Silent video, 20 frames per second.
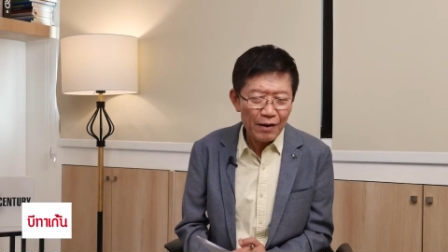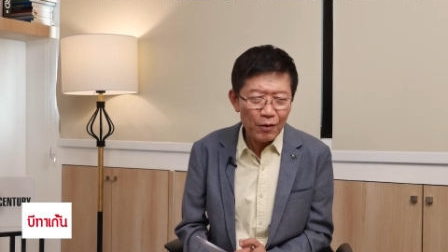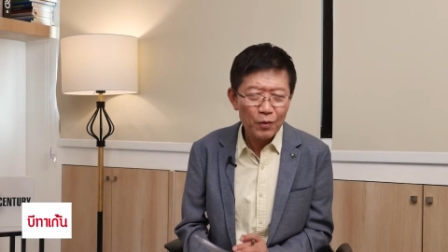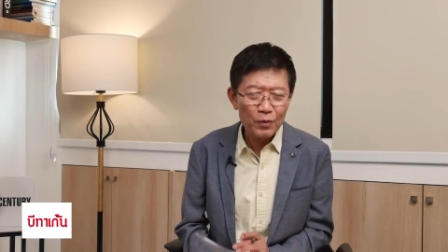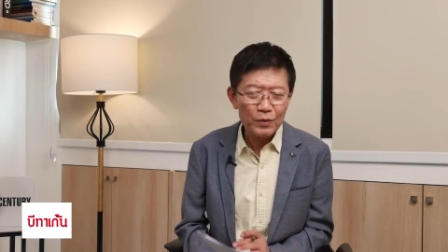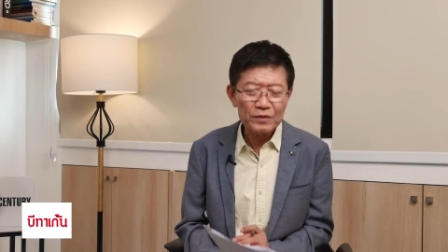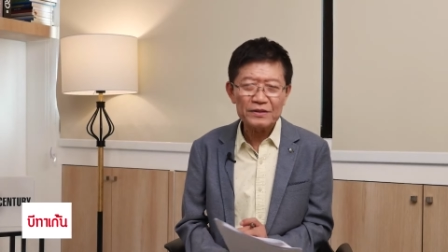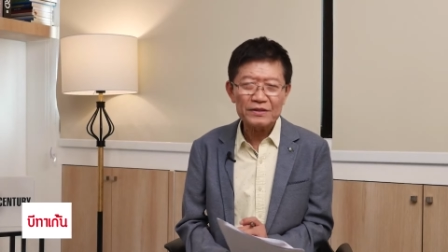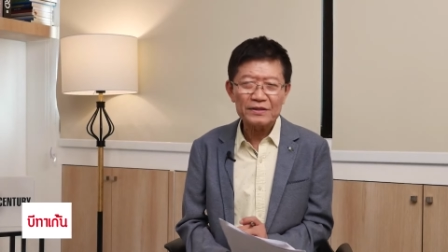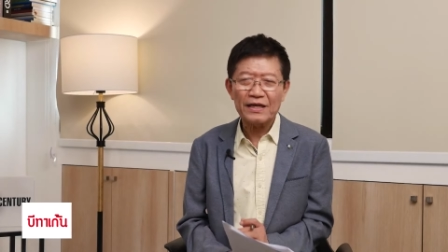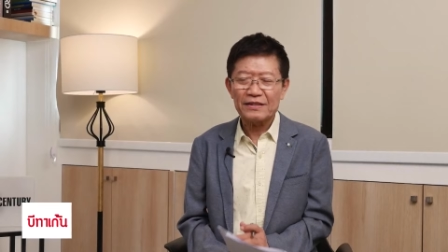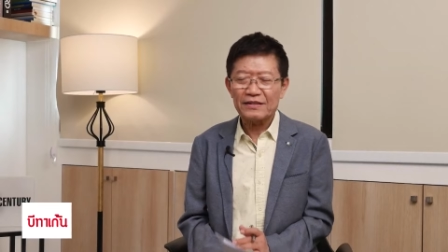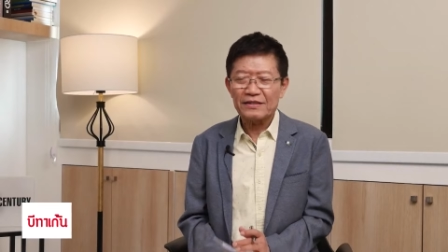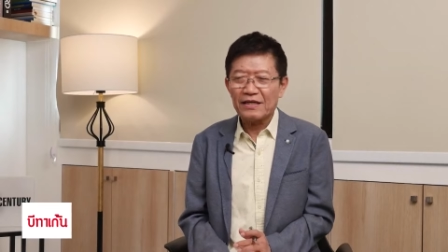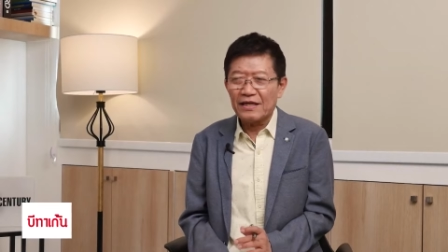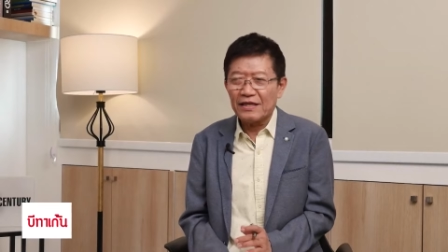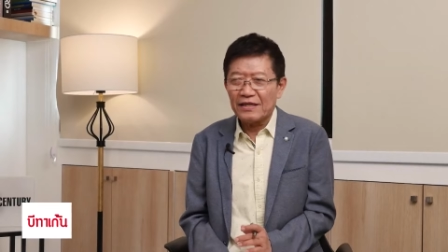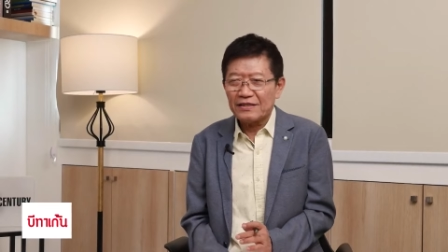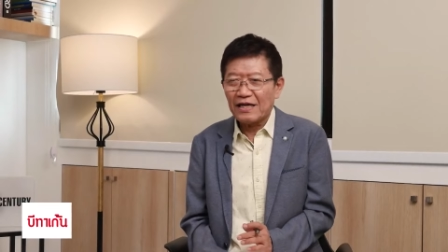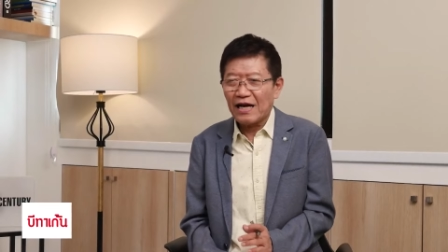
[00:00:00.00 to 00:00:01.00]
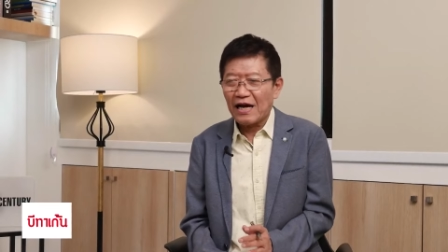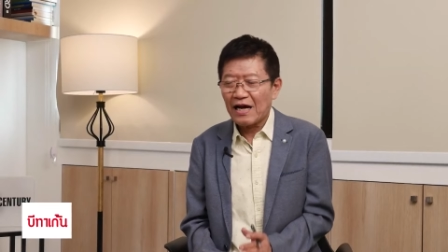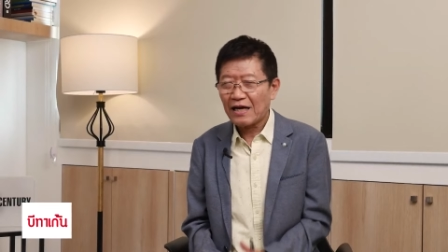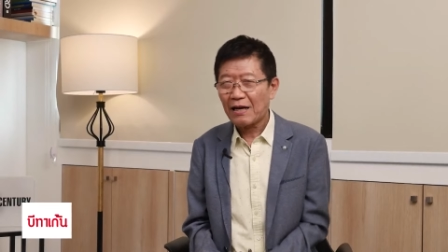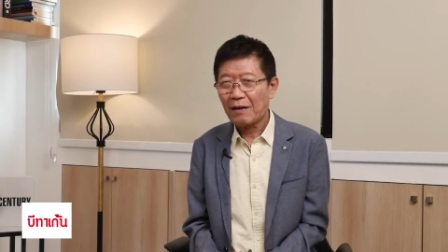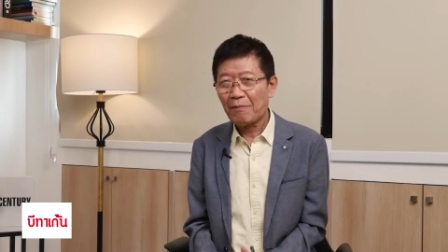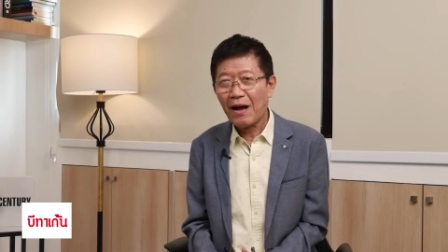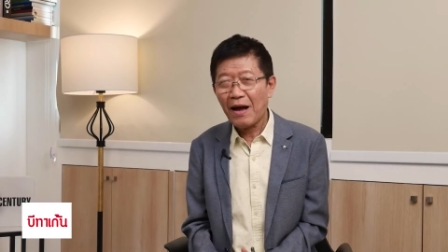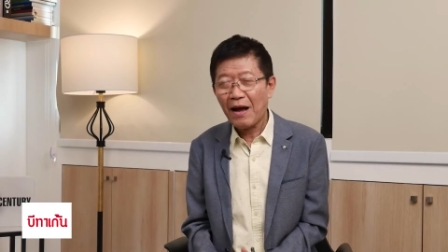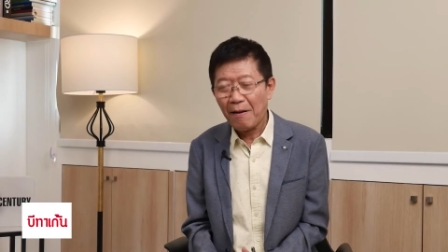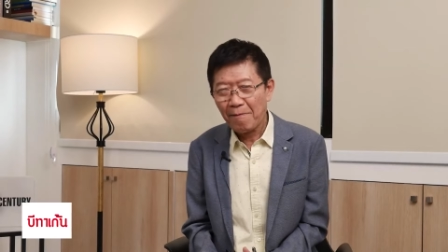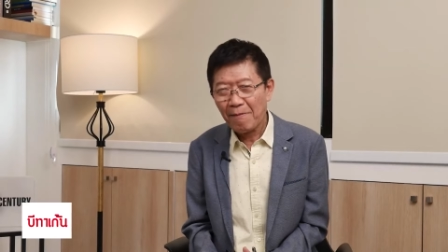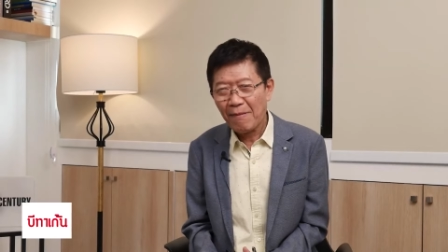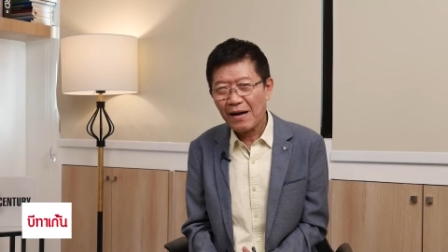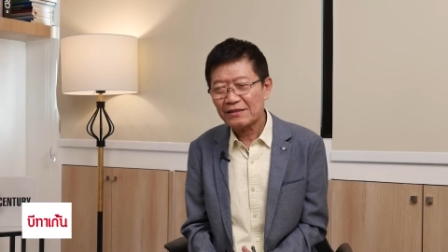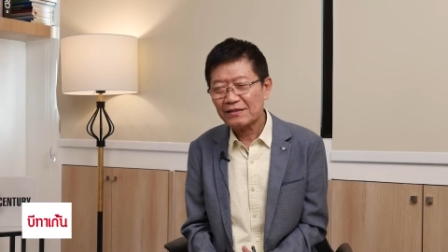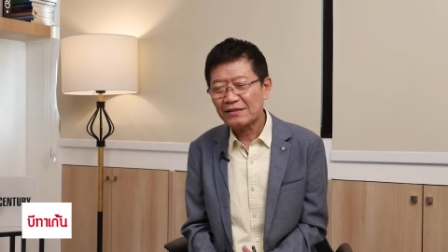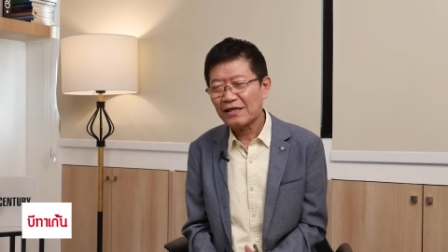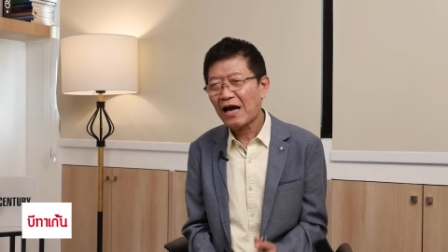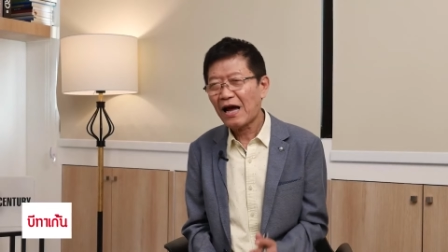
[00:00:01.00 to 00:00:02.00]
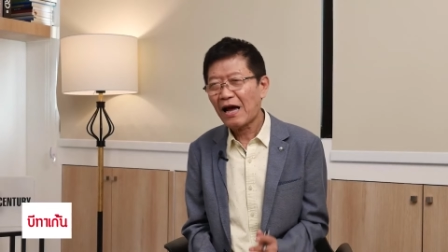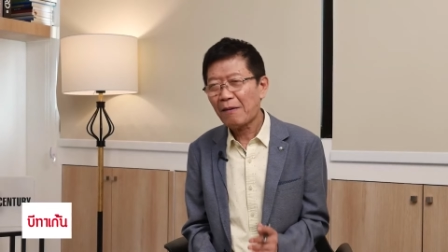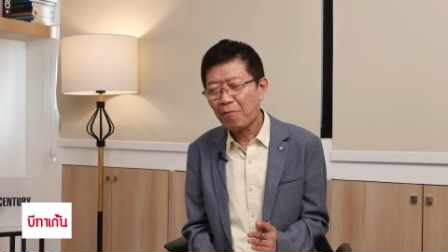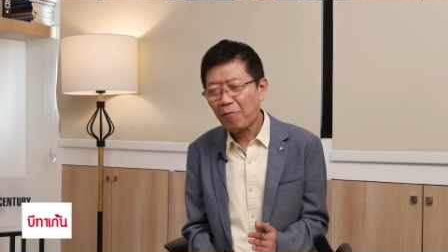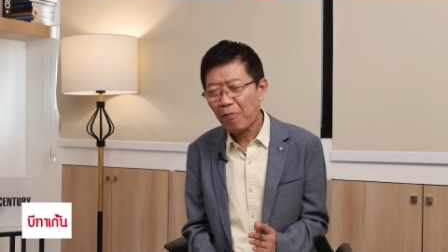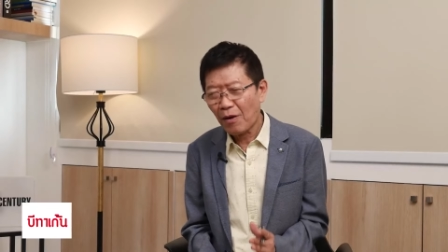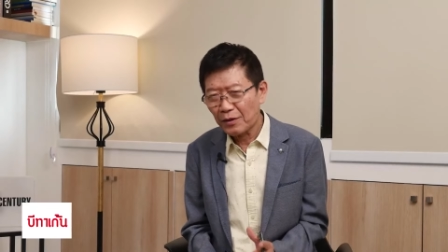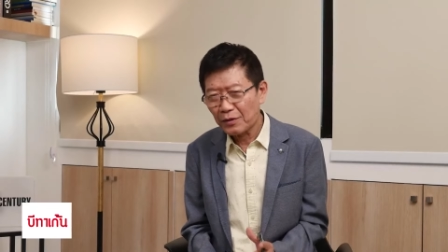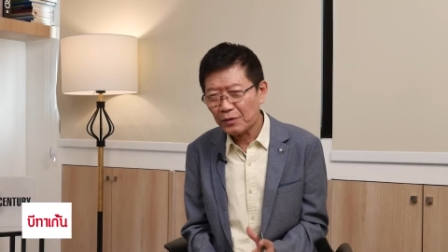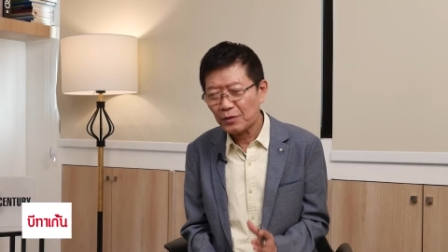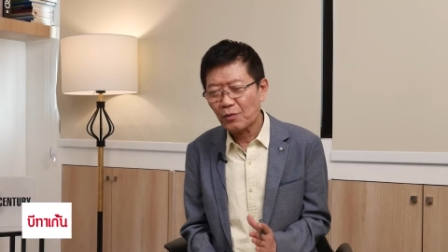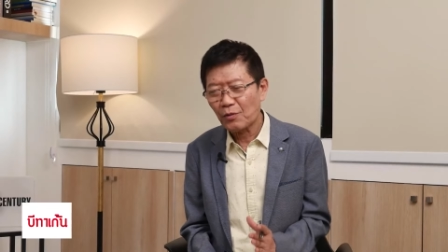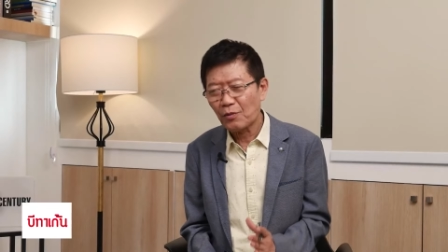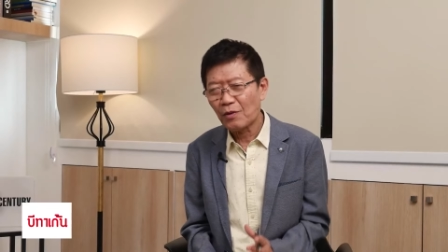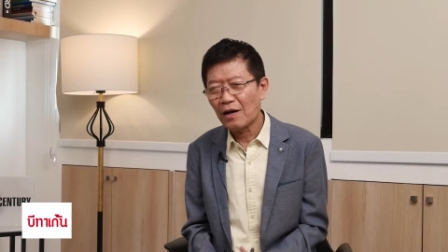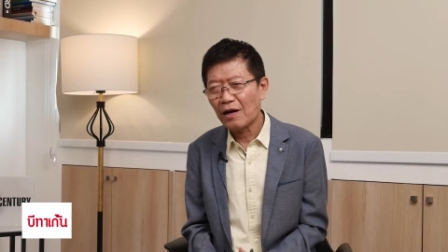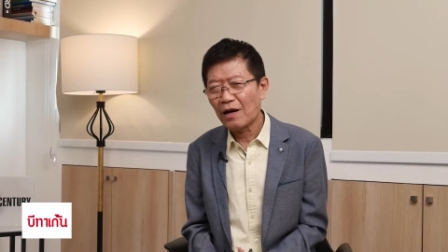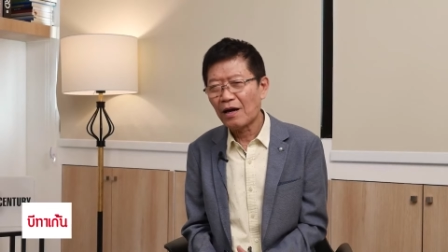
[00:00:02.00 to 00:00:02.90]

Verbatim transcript: คุณจะเจรจากับฮามาสให้ปล่อยตัว